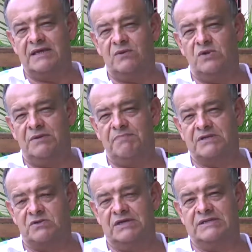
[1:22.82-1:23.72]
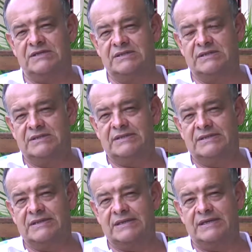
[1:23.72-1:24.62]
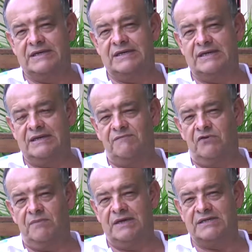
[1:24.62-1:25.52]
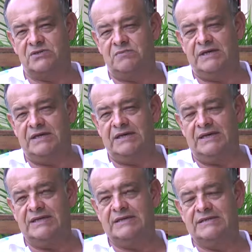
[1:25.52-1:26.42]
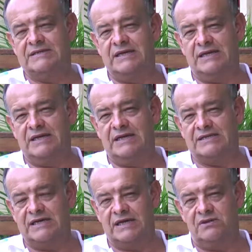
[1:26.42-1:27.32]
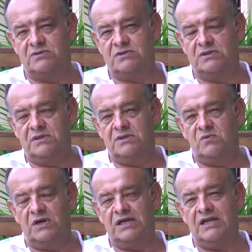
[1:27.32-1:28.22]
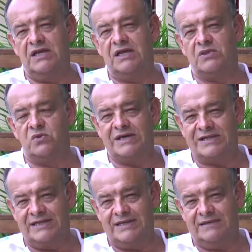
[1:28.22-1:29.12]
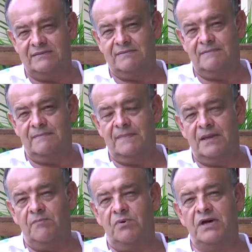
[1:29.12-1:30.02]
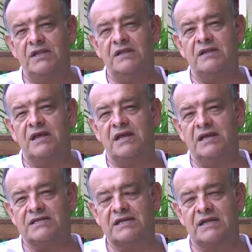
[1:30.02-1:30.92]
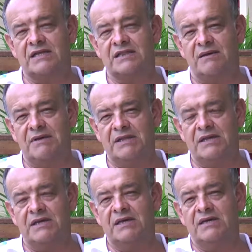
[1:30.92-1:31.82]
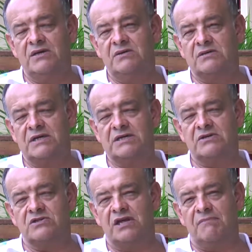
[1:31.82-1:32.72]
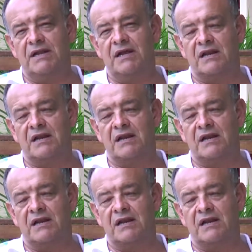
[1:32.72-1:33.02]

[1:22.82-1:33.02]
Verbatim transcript: de algunas personas que en forma descomedida se dirigen hacia ellos. Cualquier inquietud que tengan, pueden dirigirse directamente. Ustedes observan el